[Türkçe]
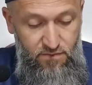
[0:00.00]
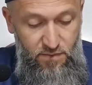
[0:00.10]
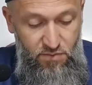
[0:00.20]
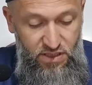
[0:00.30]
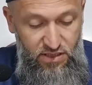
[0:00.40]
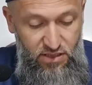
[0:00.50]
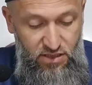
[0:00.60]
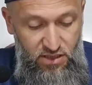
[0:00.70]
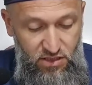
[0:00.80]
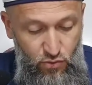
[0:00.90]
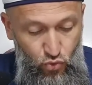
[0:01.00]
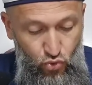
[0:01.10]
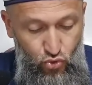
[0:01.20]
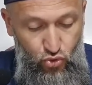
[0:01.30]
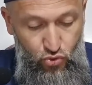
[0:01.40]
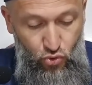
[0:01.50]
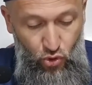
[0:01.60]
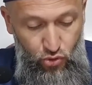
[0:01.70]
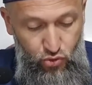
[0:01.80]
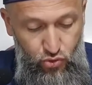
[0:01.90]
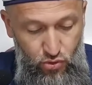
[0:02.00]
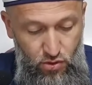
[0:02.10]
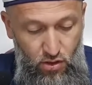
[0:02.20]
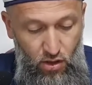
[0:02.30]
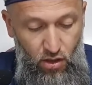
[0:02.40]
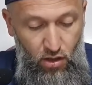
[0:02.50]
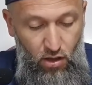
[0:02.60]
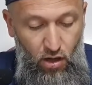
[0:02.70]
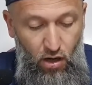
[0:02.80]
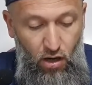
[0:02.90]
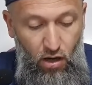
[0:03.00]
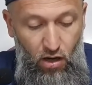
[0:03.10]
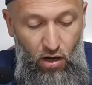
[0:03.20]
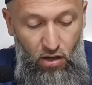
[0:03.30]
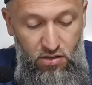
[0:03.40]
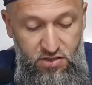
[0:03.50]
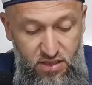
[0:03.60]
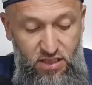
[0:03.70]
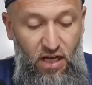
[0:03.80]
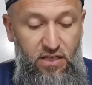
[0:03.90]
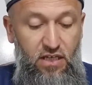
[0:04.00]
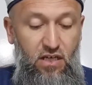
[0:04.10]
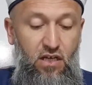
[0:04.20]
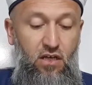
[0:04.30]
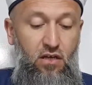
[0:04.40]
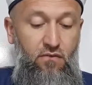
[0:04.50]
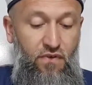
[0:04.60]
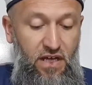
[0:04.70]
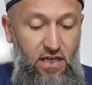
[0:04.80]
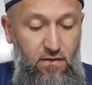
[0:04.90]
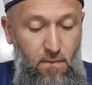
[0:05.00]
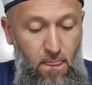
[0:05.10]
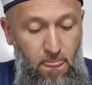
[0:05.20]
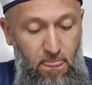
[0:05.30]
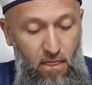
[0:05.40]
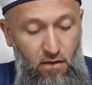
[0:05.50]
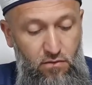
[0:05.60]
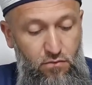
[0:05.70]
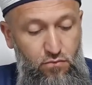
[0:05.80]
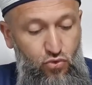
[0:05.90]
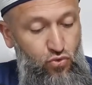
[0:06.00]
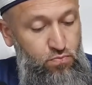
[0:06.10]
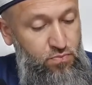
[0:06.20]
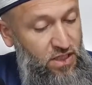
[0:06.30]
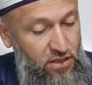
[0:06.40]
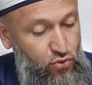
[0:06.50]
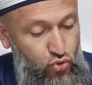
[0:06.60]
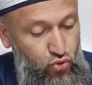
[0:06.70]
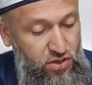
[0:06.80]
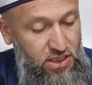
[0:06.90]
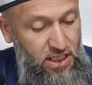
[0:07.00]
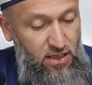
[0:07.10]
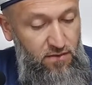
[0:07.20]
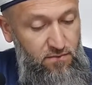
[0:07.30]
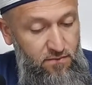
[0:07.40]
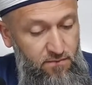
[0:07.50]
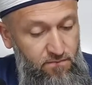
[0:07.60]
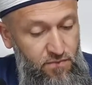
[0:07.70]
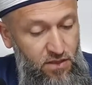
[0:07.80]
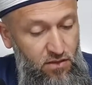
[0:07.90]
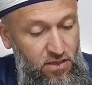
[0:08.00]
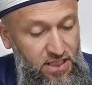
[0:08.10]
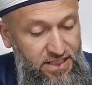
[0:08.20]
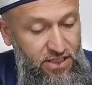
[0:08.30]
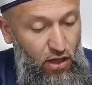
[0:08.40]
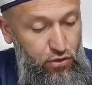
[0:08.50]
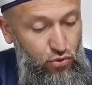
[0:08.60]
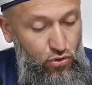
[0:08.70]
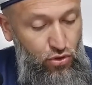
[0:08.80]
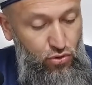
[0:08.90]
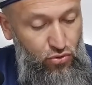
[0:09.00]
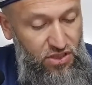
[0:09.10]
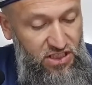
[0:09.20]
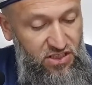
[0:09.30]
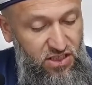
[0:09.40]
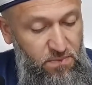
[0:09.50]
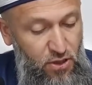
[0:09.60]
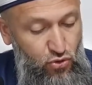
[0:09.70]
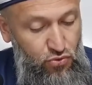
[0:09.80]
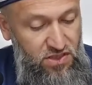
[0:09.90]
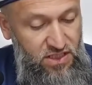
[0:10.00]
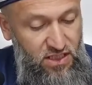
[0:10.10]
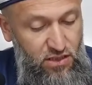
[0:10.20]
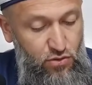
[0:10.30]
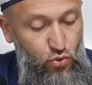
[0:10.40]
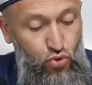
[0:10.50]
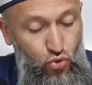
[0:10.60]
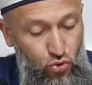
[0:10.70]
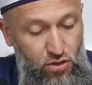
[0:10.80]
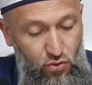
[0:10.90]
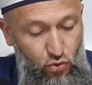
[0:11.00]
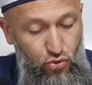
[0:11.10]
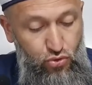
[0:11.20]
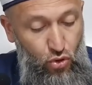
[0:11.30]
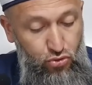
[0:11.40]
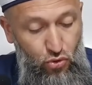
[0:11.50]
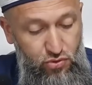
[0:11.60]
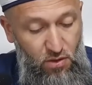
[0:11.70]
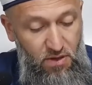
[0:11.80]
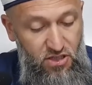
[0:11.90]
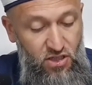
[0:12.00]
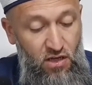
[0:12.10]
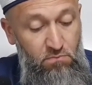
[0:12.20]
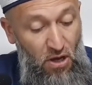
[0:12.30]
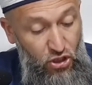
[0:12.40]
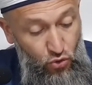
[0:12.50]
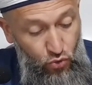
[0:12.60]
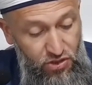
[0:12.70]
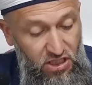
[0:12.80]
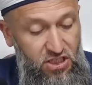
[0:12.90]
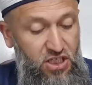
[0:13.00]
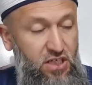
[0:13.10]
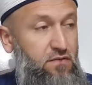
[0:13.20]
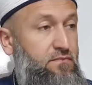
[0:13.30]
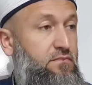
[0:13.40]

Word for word: 1, 2, 3, 4, 6 tane ve yani küçük de değil. İlki 6.4, ikincisi 5.8, 3.9, 4.5, 5.2.